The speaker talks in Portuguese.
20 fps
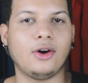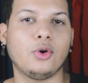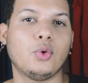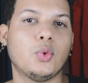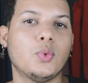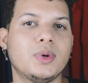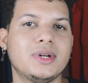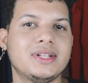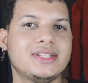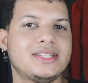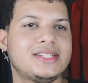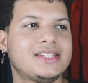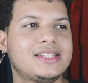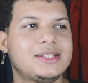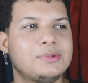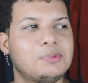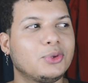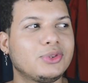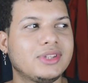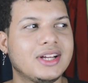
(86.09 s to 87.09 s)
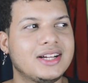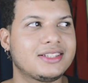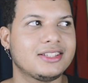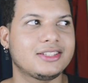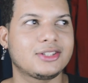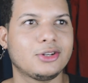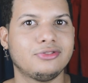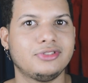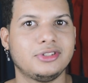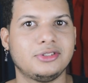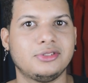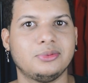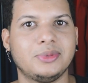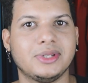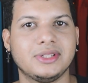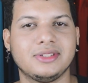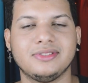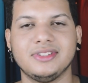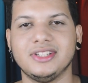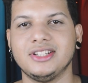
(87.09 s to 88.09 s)
Algumas mudanças que eu fiz no
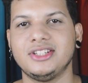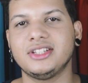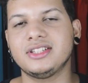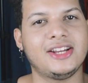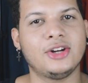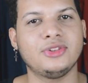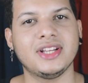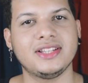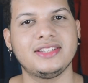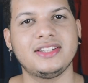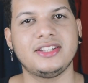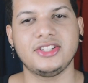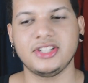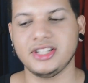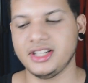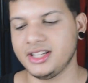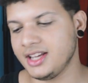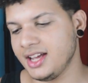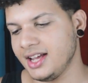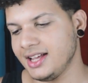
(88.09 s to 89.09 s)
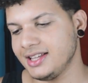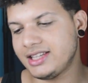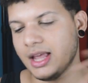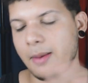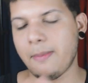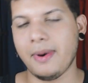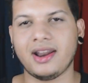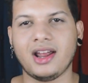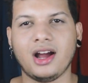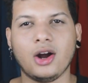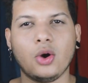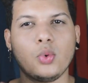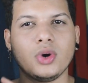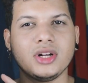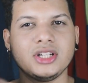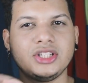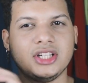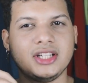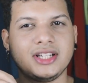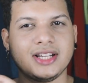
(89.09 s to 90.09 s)
meu feed. Eu decidi separar
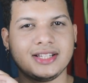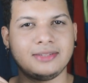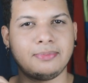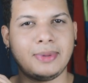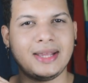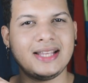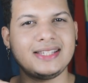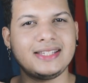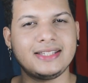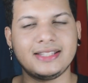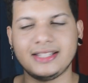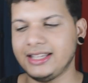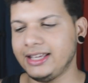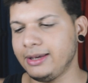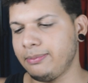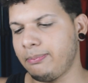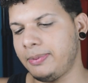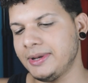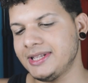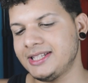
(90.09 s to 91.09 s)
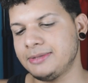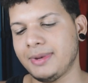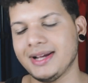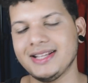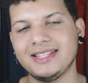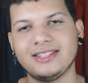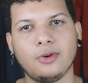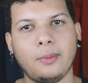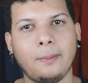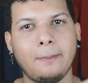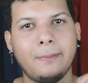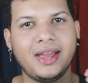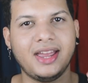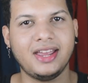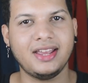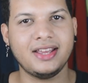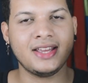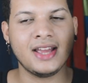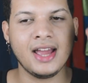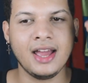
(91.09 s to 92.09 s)
algumas dicas bem simples, mas são
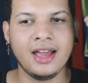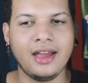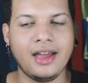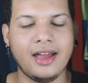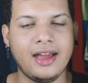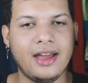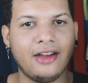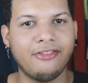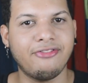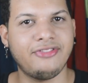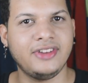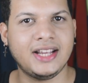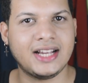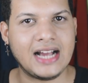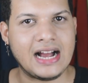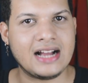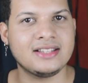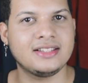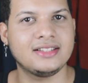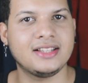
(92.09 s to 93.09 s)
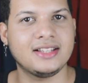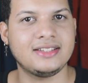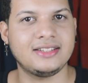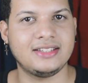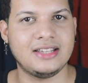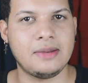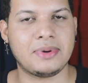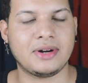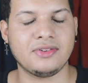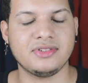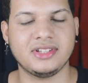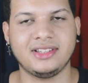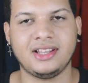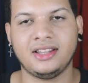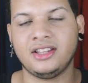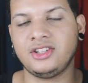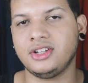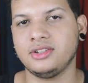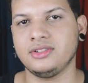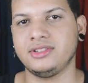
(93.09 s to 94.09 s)
bem é, eficazes assim para você estar
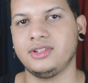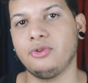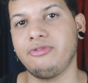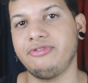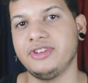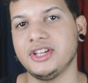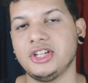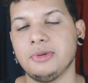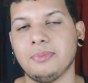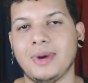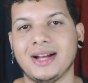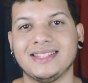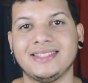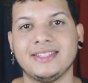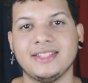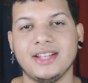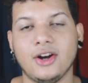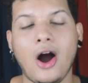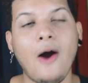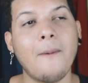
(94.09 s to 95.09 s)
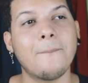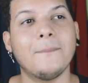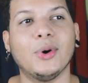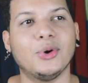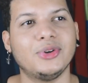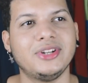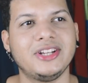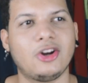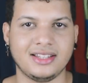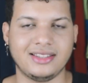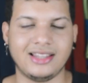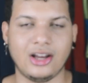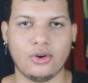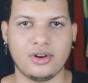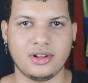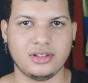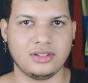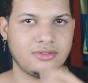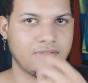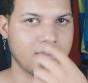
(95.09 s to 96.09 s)
tá deixando seu feed mais harmônico na
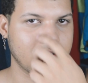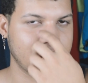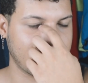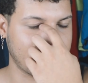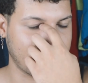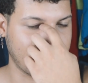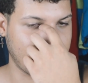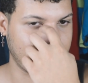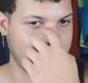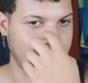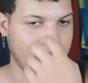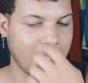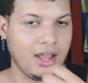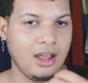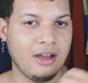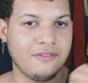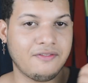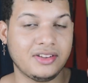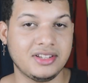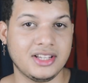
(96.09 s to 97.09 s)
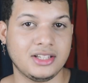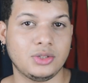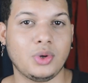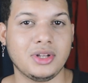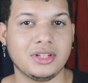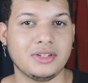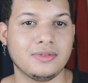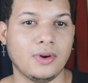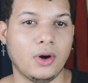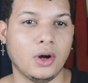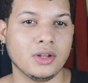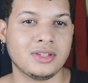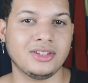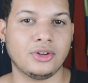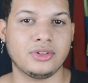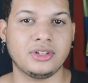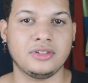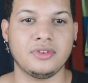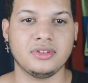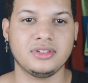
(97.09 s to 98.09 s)
hora de você fazer suas fotos, na
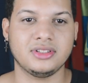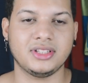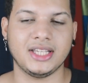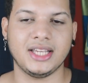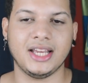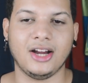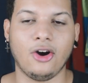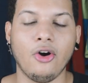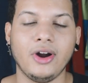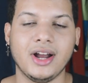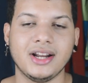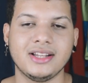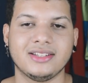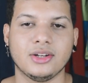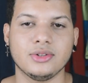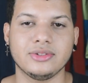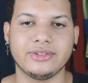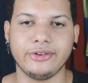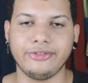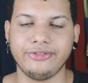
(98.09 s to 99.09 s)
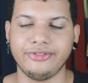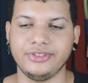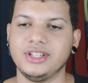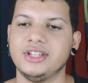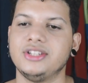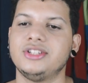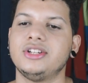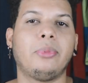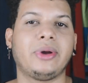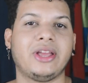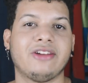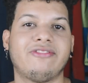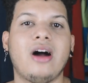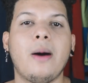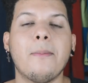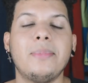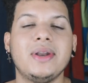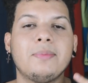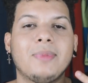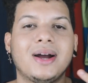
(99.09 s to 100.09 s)
hora de você organizar o seu feed, que vai
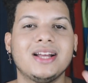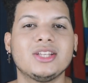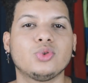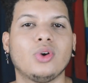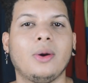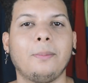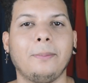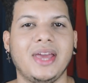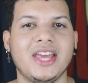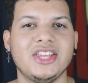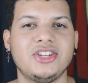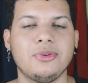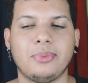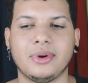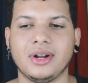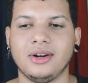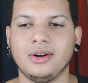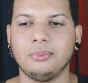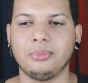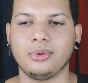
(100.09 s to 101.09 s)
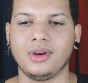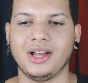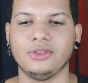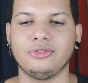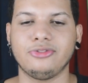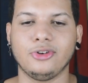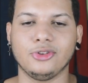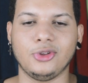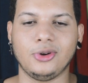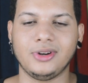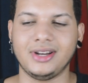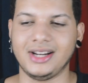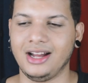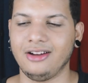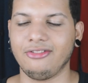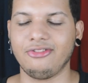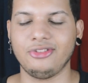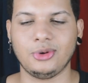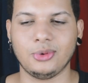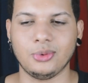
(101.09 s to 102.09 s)
abrir mais sua mente para o lado
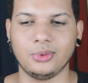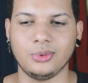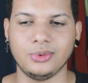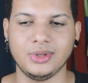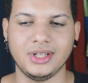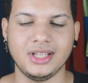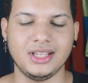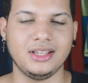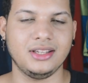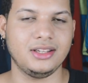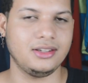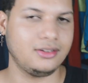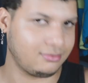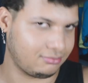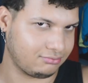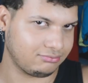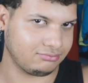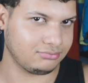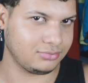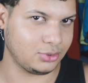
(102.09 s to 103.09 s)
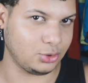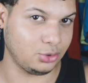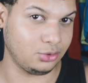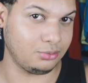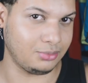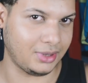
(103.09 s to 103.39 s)
fotográfico e tudo